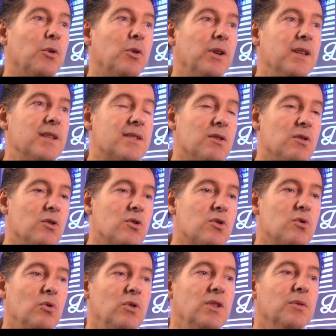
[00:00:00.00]
de
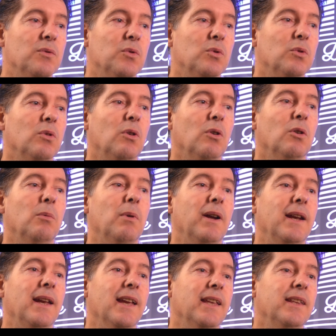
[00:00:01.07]
connaissances au niveau euh,
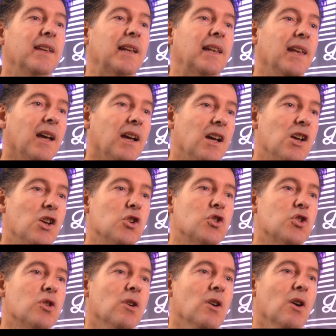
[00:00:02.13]
ben, LED,
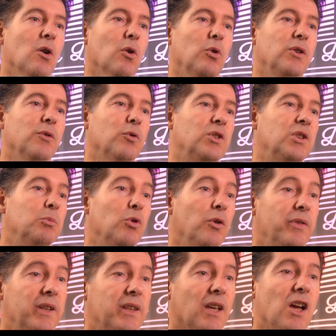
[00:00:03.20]
éclairage, au niveau type de
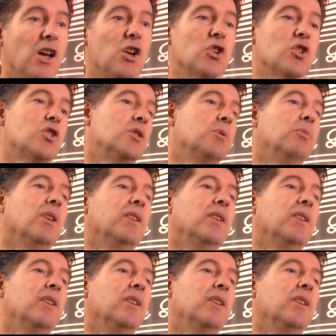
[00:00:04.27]
vitrage, type